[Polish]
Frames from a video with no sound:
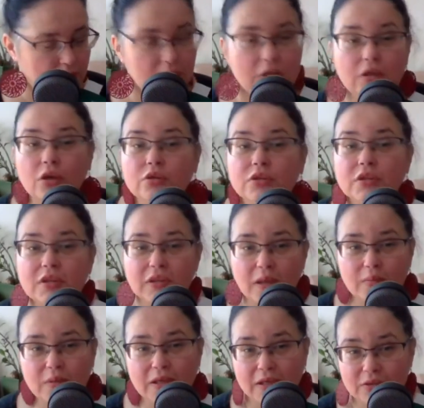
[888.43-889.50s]
I
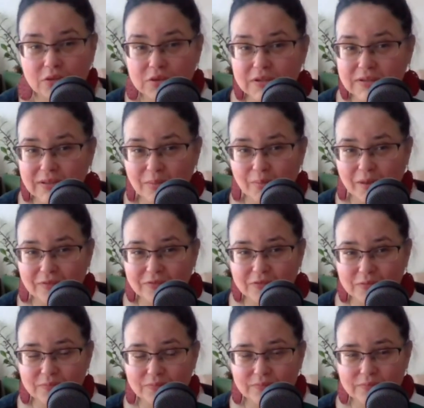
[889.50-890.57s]
odkryjemy radość z
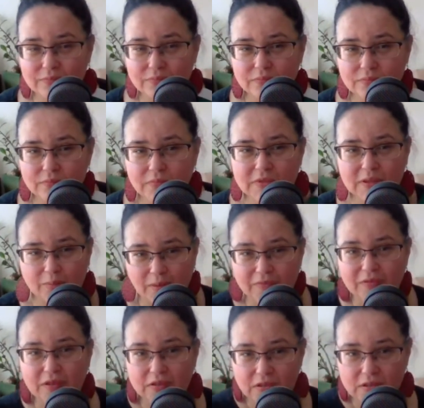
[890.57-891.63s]
zabawy.
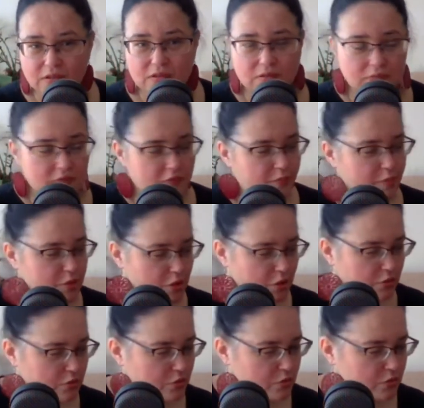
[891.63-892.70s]
Zabawa jest w
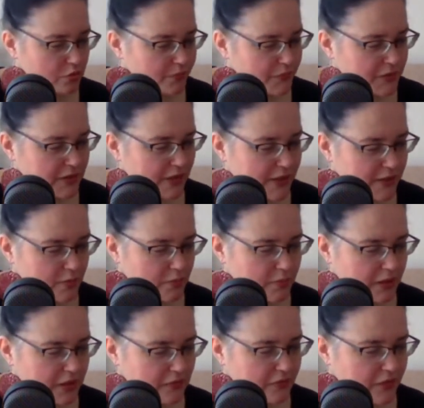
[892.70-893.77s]
porządku. Znalazłam
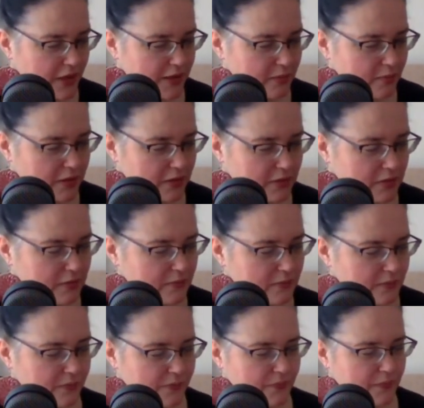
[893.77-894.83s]
taki fragment
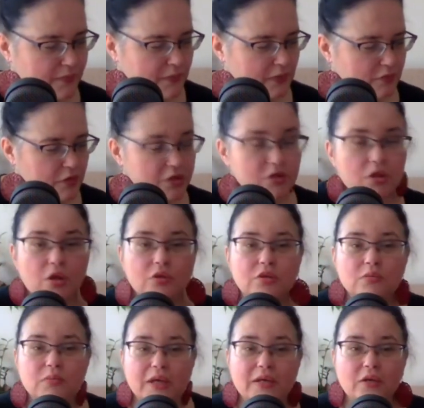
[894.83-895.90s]
właśnie o
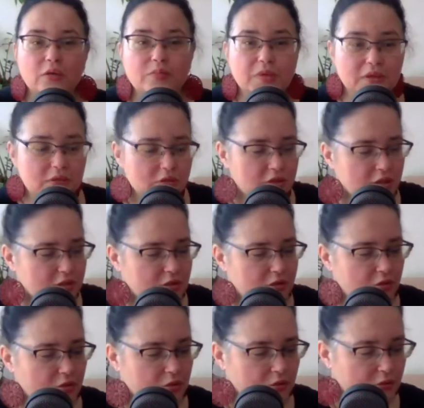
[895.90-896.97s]
tym, jak kobiety
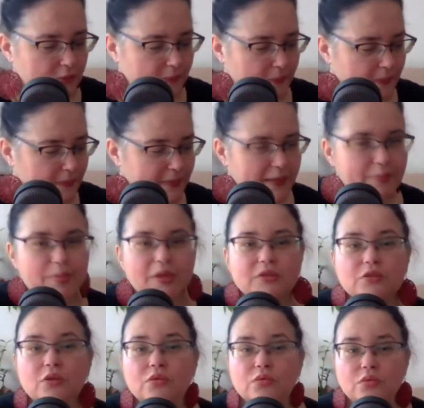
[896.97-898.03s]
często
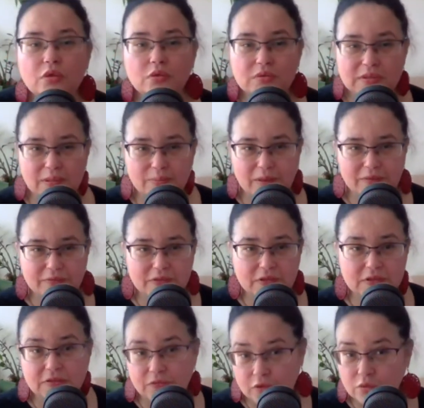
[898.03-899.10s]
deprecjonują zabawę
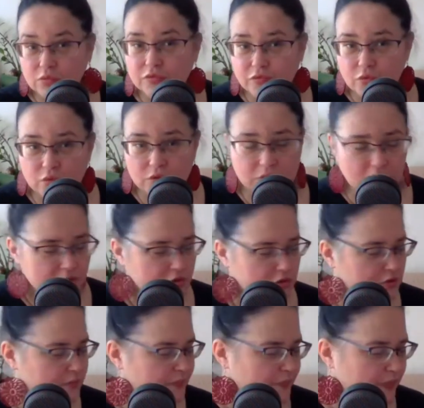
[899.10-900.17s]
i swoją twórczość.